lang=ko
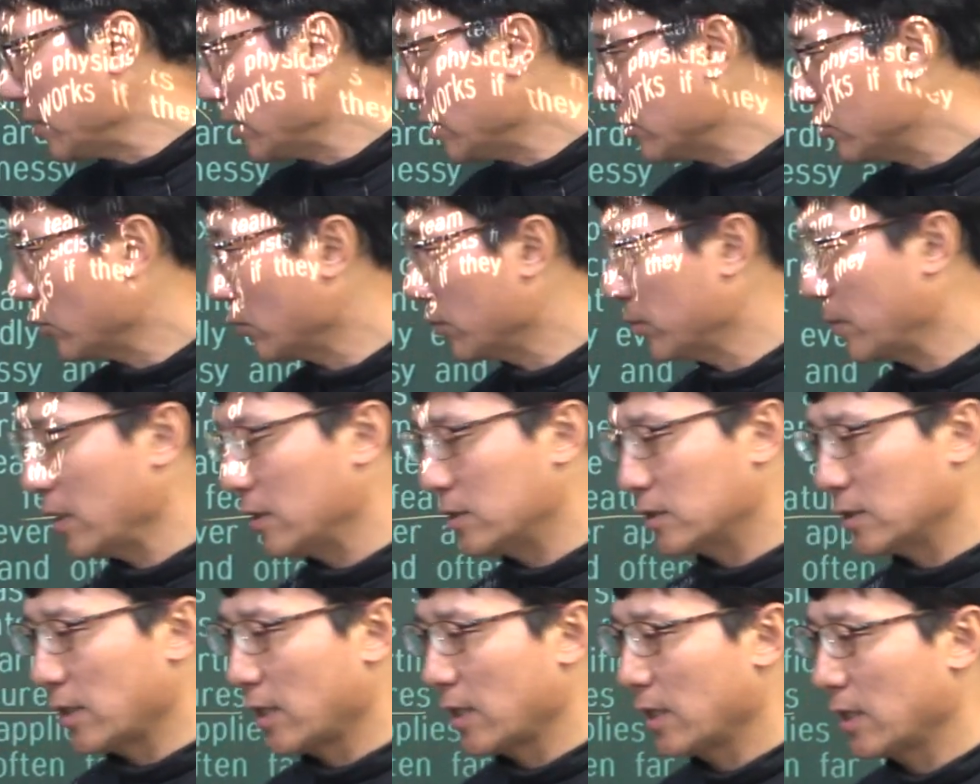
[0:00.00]
될 수
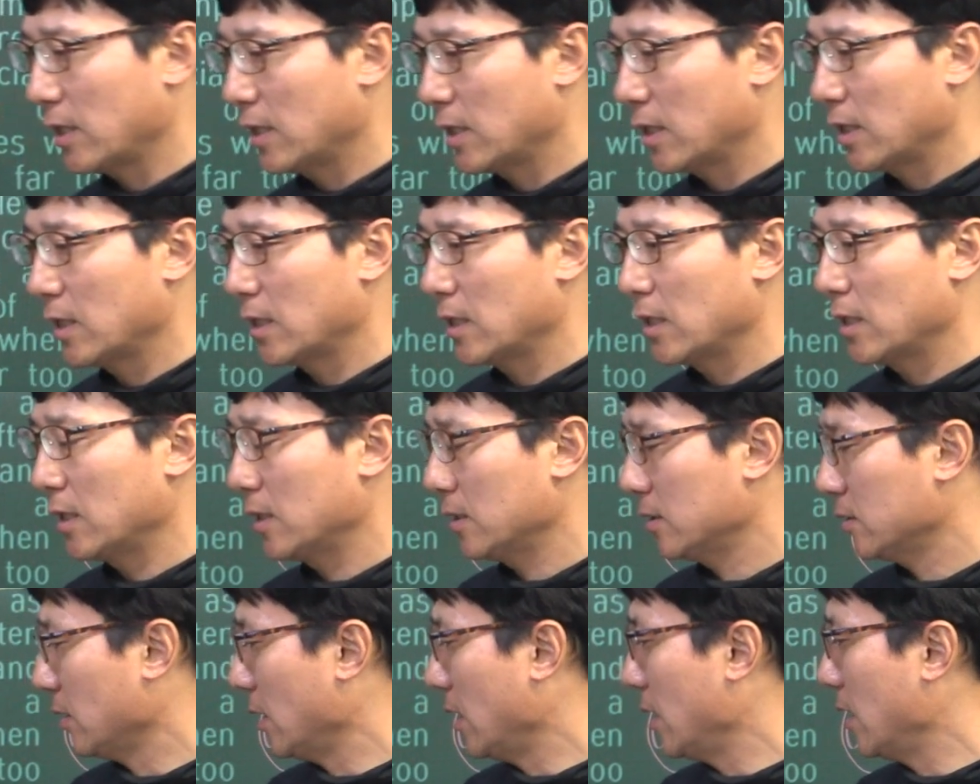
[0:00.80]
없겠지. 네.
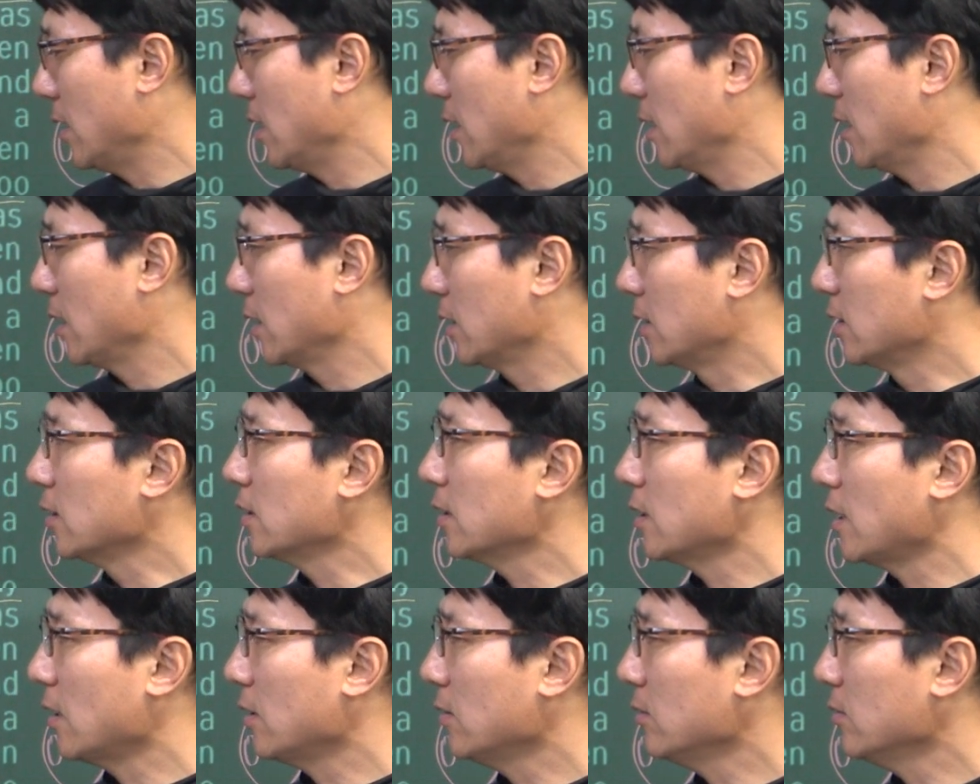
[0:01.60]
자
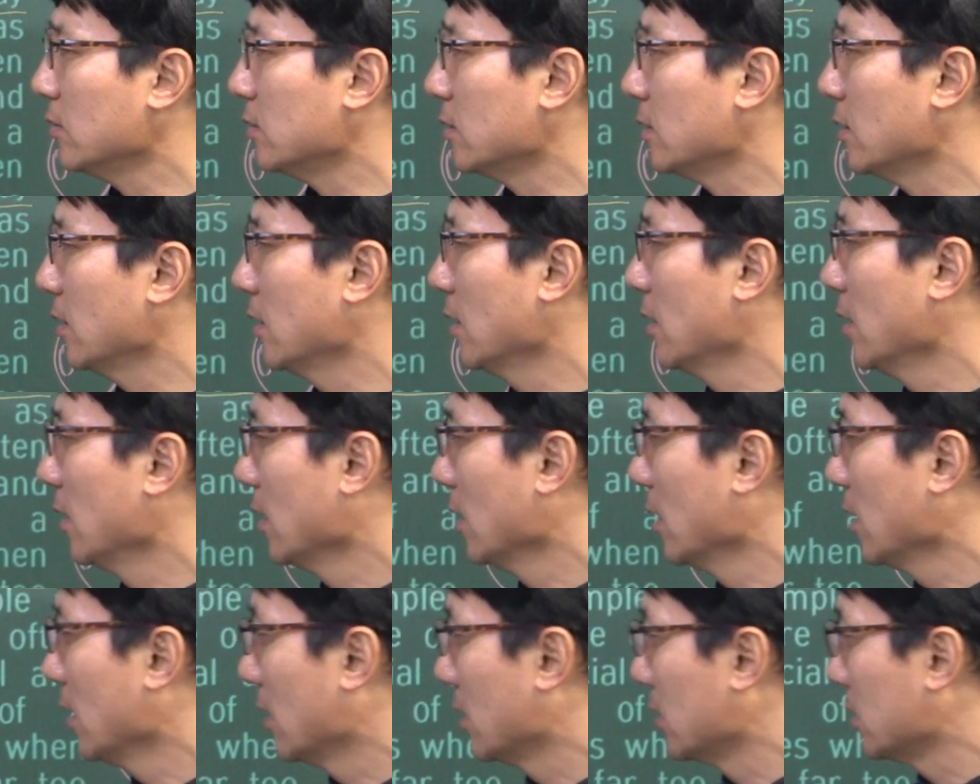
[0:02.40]
그렇게 되는 거지.
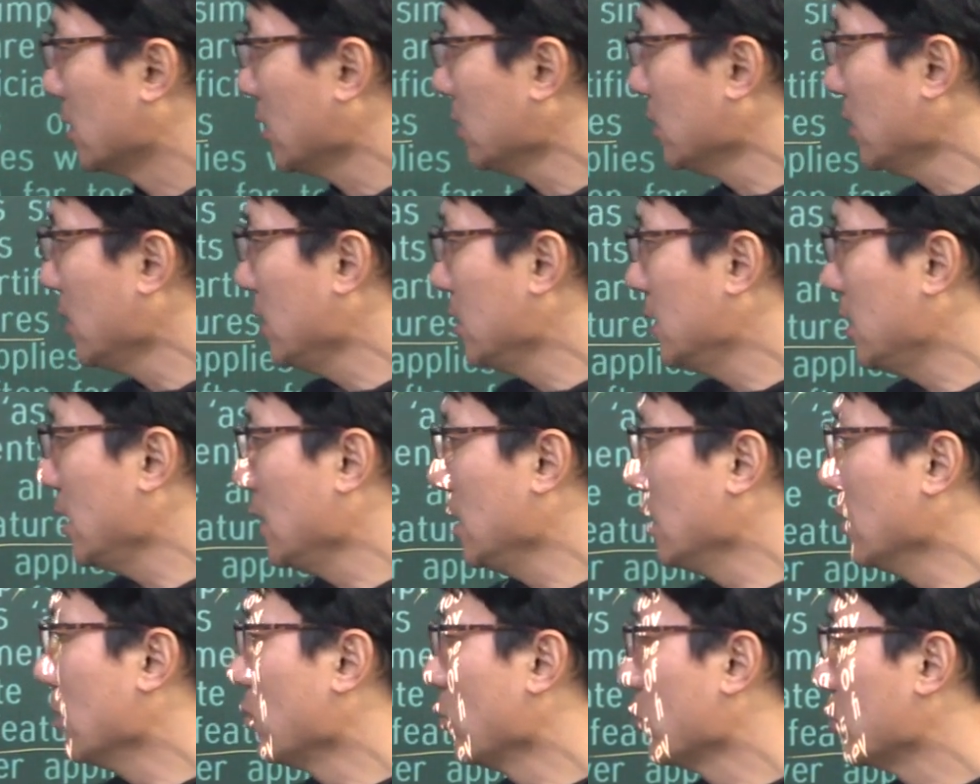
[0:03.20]
자 근데 이제
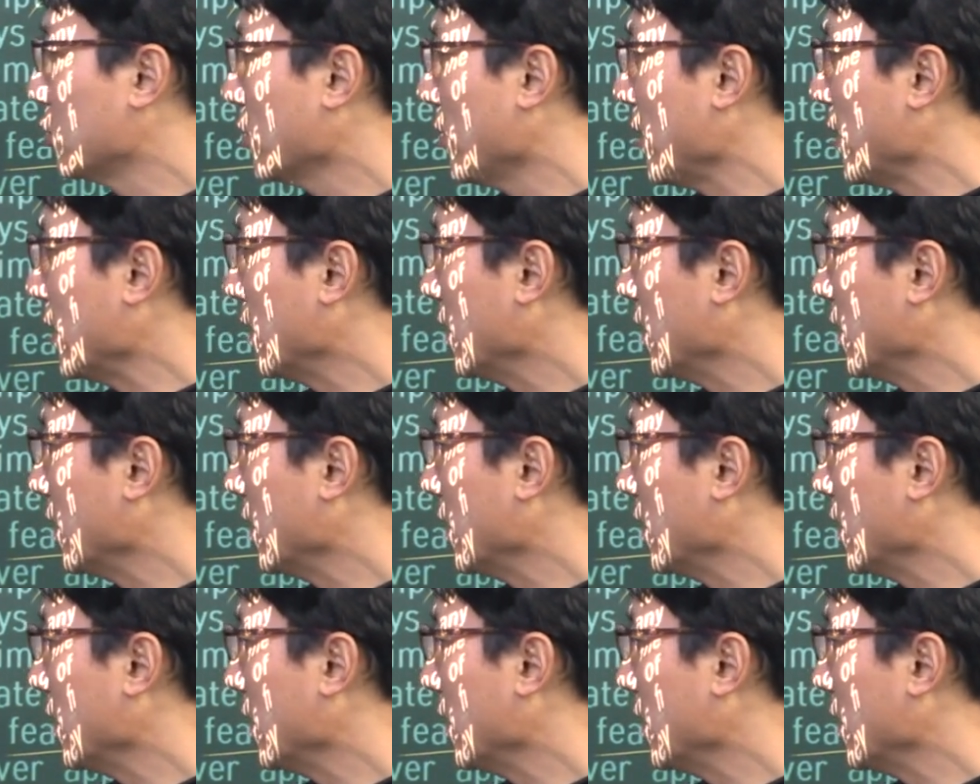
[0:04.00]
이걸 놓치면 안